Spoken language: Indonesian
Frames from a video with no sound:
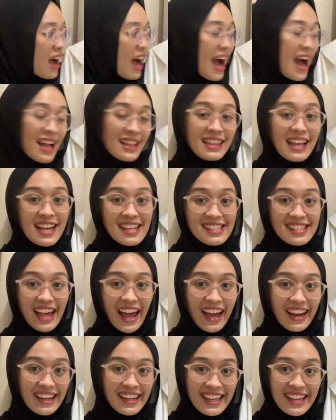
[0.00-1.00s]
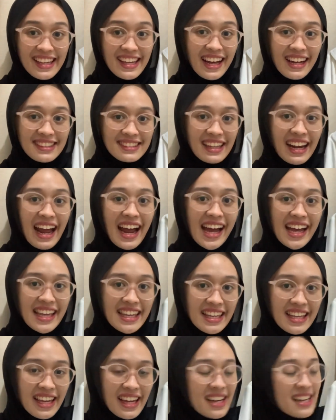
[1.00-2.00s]
atasan nih yang
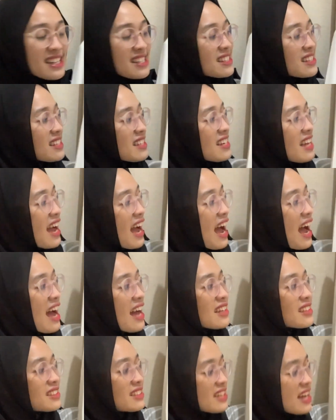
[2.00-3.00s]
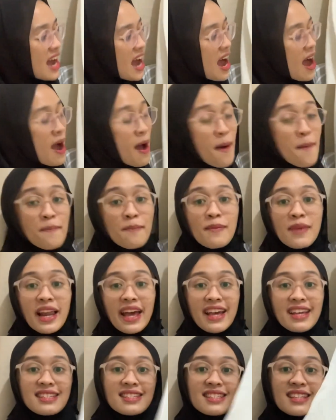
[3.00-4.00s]
terakhir di sini ada
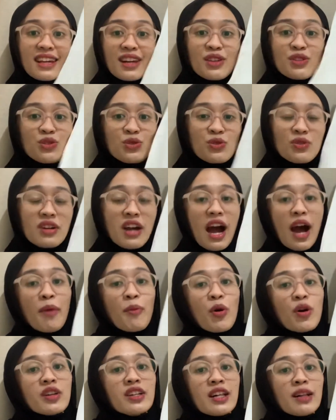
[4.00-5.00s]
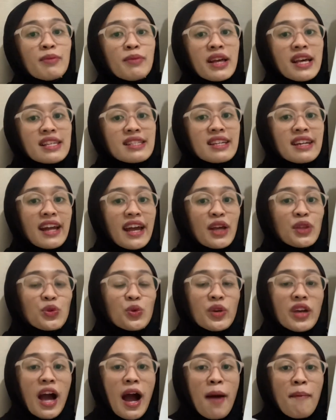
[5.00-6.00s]
blazer juga model blazer itu
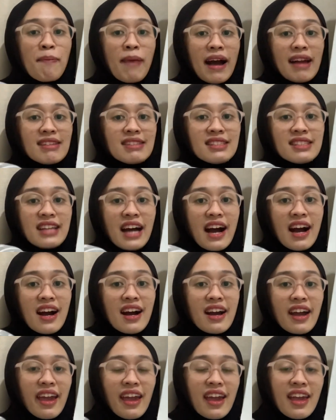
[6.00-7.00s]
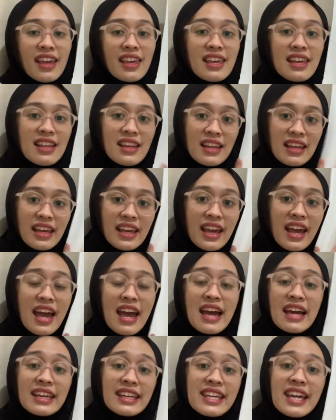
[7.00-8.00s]
yang panjang kayak gini
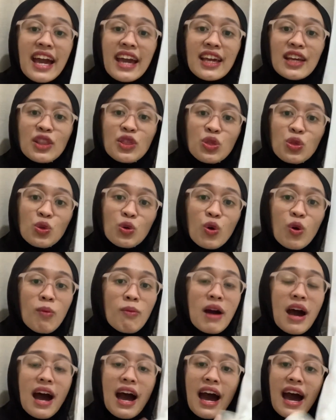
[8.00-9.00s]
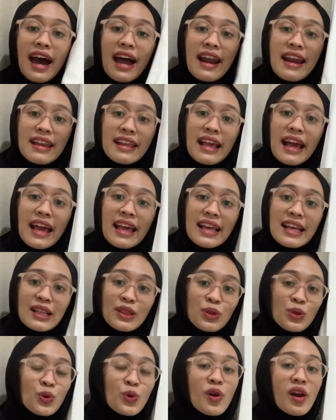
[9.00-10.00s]
dia itu bahannya
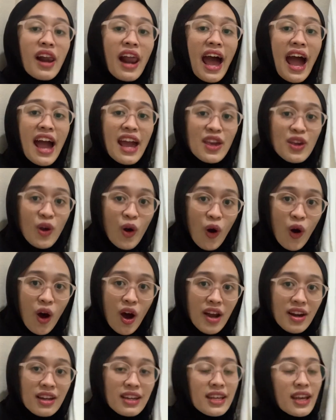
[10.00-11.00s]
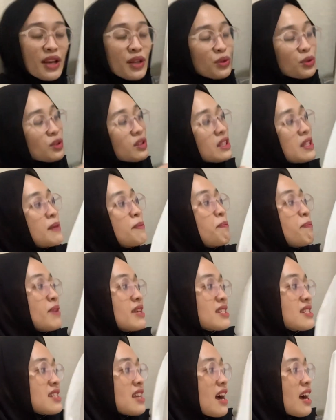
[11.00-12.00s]
itu rayon dia itu
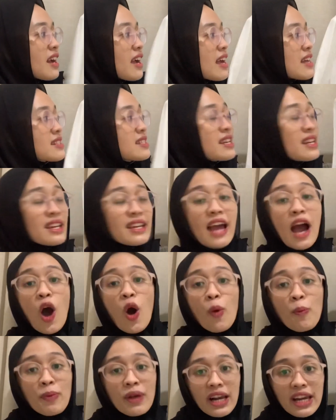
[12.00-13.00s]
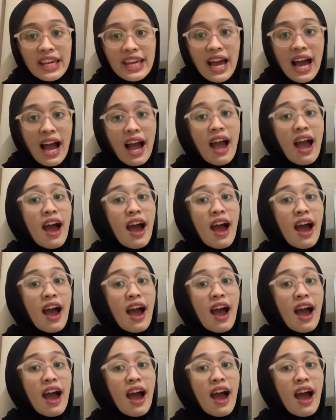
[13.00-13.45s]
tipis ya guys dan ini aku pilih yang